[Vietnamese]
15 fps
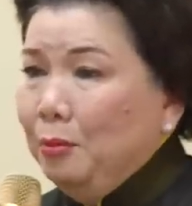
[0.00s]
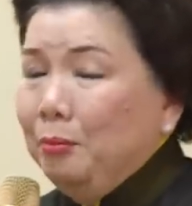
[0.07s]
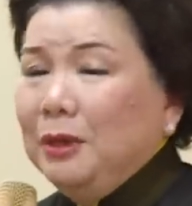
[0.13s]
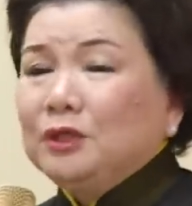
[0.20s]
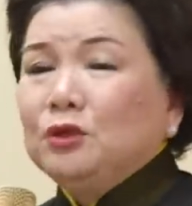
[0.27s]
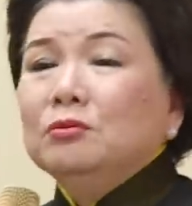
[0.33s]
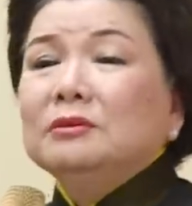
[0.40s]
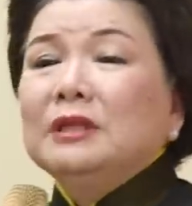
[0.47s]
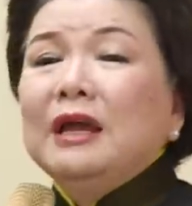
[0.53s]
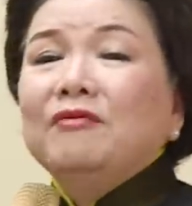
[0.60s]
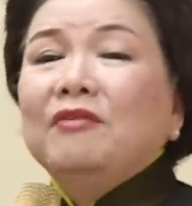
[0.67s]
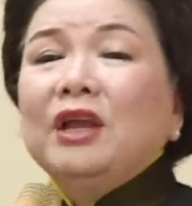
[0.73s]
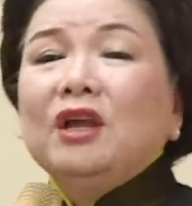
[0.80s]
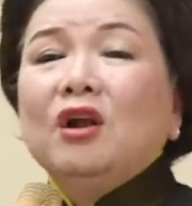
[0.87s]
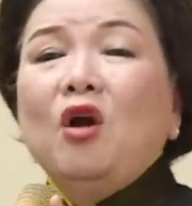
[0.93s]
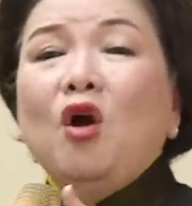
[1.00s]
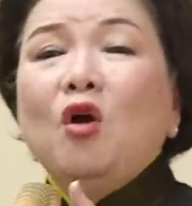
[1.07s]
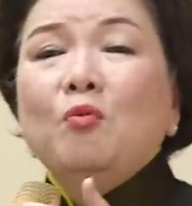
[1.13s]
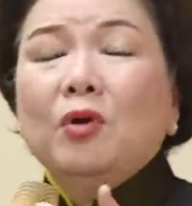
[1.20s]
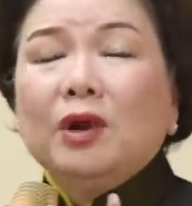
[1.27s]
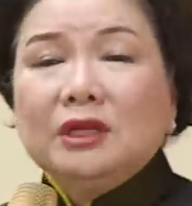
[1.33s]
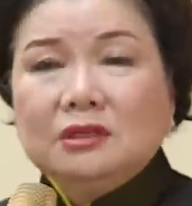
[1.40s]
Mà chúng ta phải có
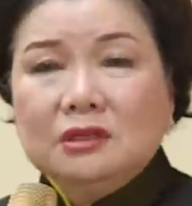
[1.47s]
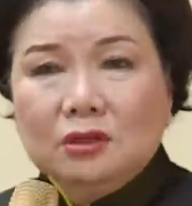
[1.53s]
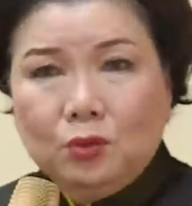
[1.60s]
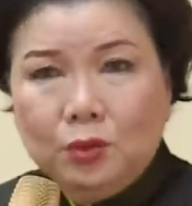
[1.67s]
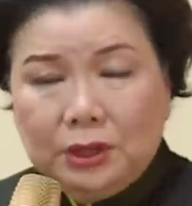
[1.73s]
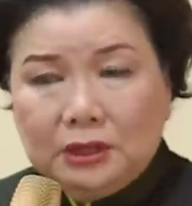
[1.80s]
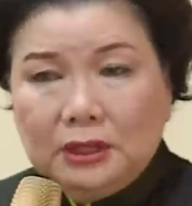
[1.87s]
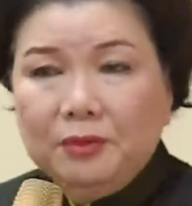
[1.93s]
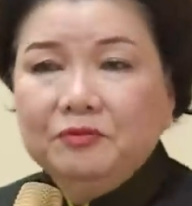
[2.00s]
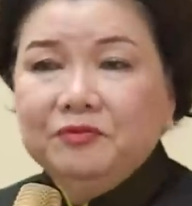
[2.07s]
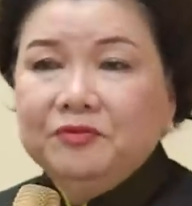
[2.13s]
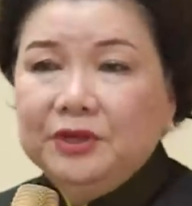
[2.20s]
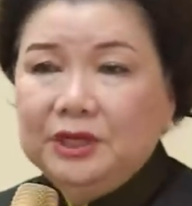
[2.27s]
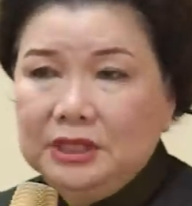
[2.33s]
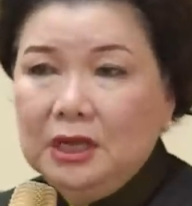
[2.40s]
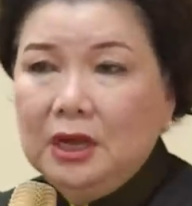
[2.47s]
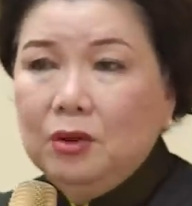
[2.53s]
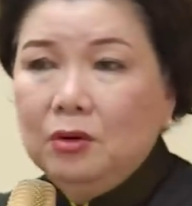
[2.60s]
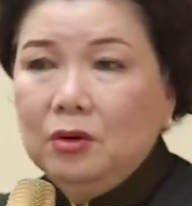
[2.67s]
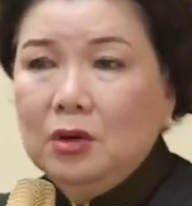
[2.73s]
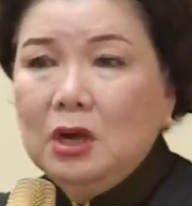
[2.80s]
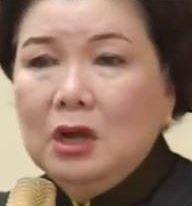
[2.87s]
một cái sự quyết tâm với
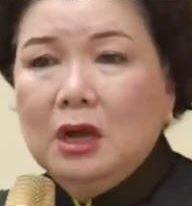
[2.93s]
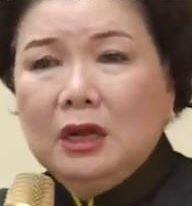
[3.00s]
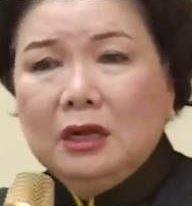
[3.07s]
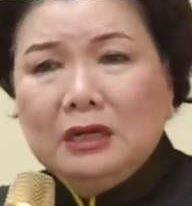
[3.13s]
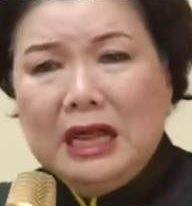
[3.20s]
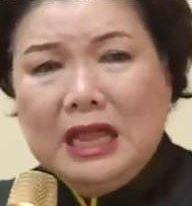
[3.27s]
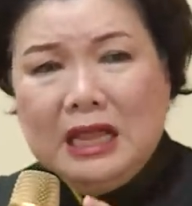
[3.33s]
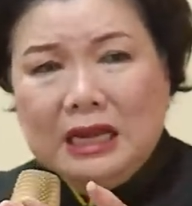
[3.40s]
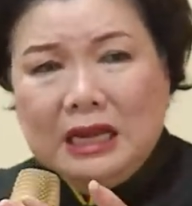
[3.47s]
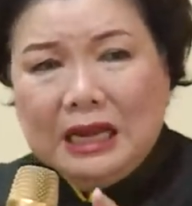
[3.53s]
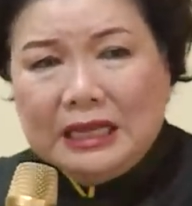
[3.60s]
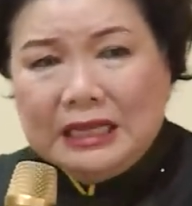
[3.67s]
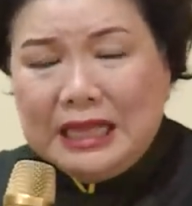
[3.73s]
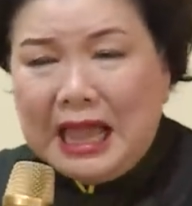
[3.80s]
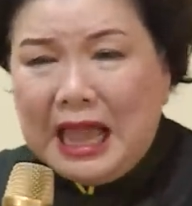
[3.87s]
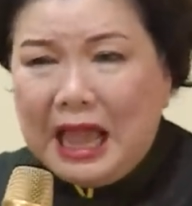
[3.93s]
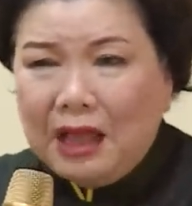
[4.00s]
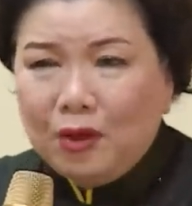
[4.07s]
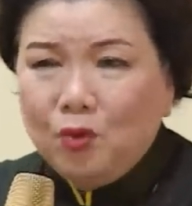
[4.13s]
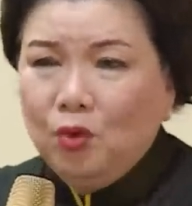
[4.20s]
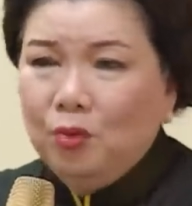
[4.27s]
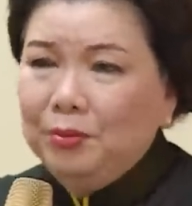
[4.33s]
nhau. Đây là
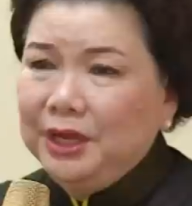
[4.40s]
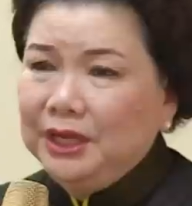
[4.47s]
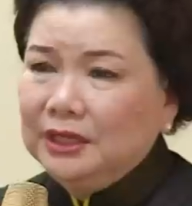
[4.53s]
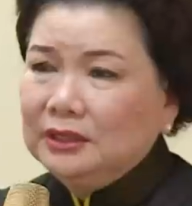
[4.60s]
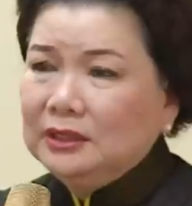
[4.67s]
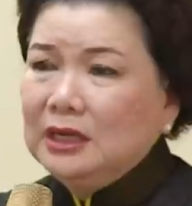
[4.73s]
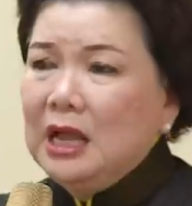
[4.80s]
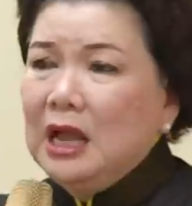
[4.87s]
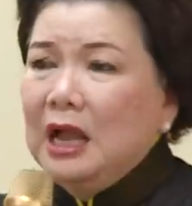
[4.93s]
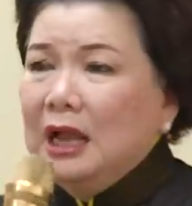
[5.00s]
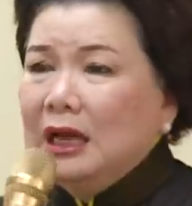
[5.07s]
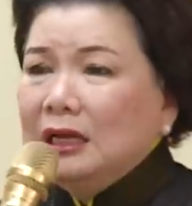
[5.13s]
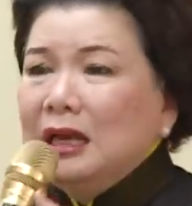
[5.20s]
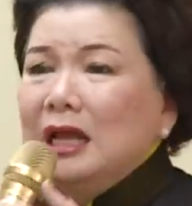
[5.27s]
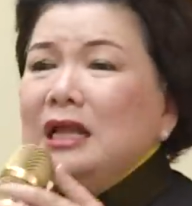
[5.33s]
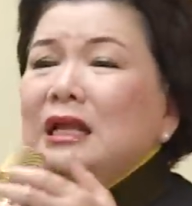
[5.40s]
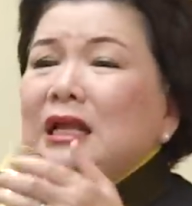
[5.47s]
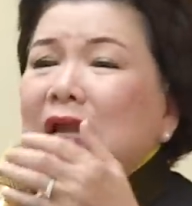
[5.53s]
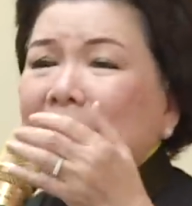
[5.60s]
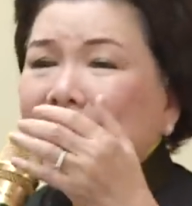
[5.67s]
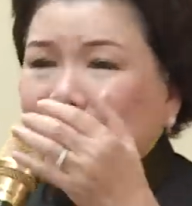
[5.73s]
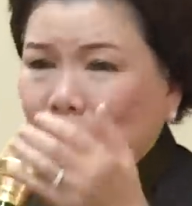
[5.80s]
nhà của mình,
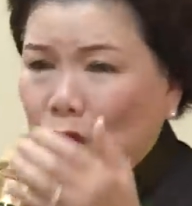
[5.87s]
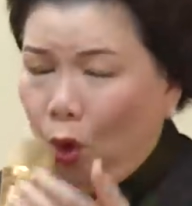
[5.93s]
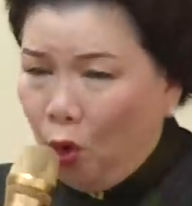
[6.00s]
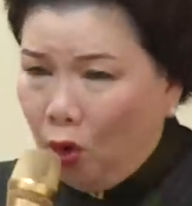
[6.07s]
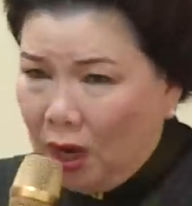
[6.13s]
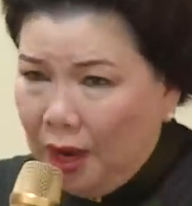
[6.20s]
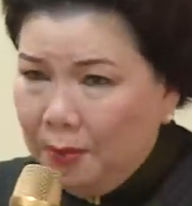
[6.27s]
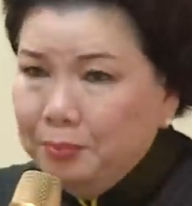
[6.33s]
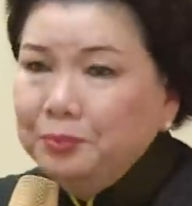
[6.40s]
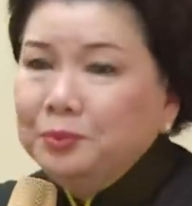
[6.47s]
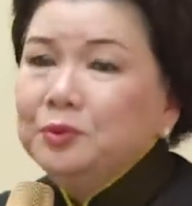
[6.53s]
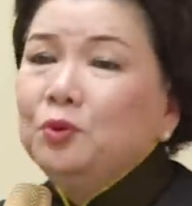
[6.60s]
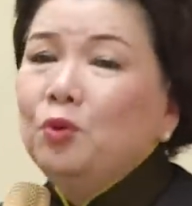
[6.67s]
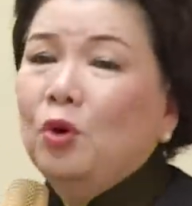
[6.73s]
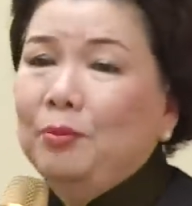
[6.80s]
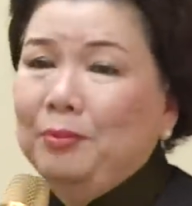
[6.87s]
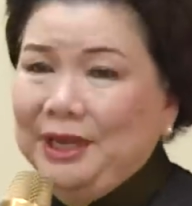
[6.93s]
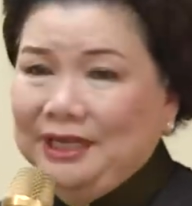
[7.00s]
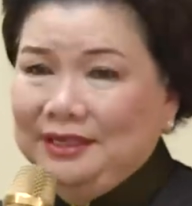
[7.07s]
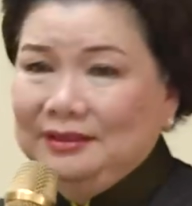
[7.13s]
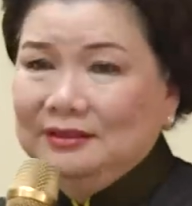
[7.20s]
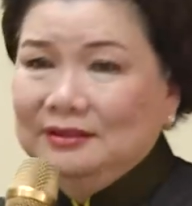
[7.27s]
đây là tổ ấm của
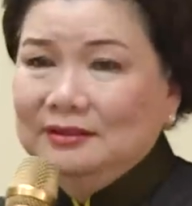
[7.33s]
mình.